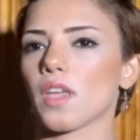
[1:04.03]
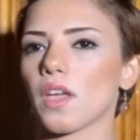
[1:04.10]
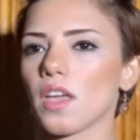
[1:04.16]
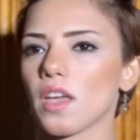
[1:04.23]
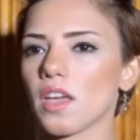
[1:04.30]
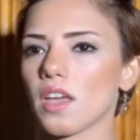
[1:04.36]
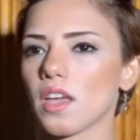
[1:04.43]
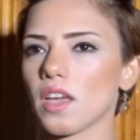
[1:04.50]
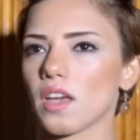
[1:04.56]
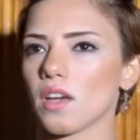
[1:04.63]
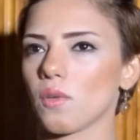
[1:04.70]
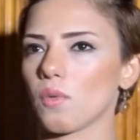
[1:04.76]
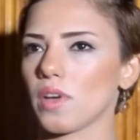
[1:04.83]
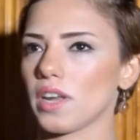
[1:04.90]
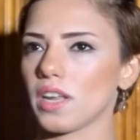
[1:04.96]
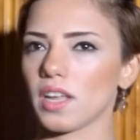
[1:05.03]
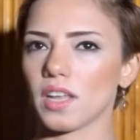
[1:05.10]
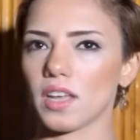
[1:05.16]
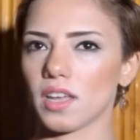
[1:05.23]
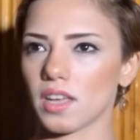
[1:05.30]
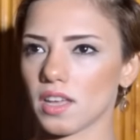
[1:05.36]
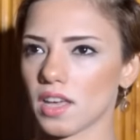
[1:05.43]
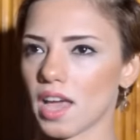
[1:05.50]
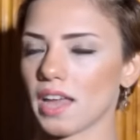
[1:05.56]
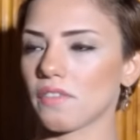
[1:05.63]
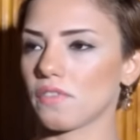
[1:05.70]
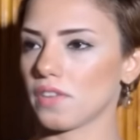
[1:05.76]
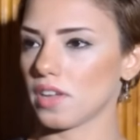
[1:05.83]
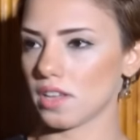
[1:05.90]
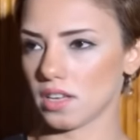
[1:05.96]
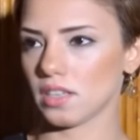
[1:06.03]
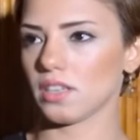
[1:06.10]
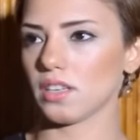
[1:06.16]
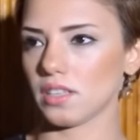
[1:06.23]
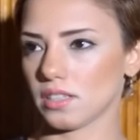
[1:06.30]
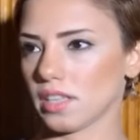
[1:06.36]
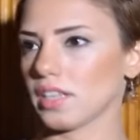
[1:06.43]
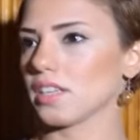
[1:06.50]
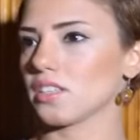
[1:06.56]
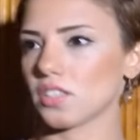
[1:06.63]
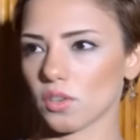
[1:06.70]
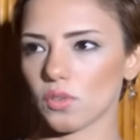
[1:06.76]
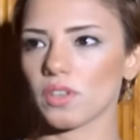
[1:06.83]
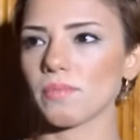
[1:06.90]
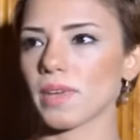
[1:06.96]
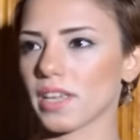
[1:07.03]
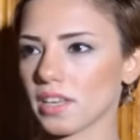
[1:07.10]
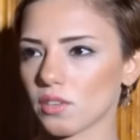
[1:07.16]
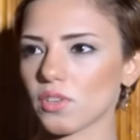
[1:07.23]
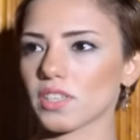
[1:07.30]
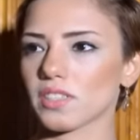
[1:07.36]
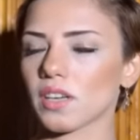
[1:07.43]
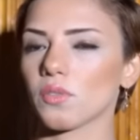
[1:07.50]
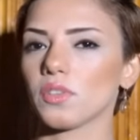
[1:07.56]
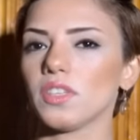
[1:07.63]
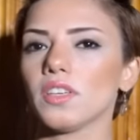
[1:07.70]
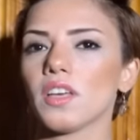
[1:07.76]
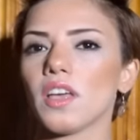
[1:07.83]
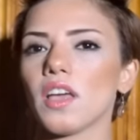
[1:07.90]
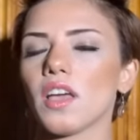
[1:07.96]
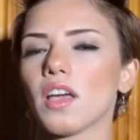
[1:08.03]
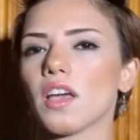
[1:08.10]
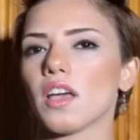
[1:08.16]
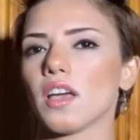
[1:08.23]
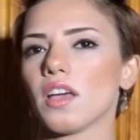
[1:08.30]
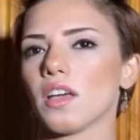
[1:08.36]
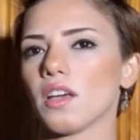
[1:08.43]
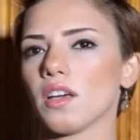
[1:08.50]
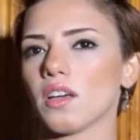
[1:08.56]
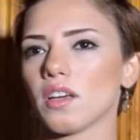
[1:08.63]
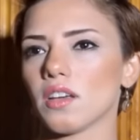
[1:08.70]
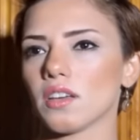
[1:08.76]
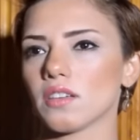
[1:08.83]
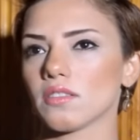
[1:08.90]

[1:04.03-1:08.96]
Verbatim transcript: آه وانا عارفه تاريخ شوقي المجري كويس قوي آه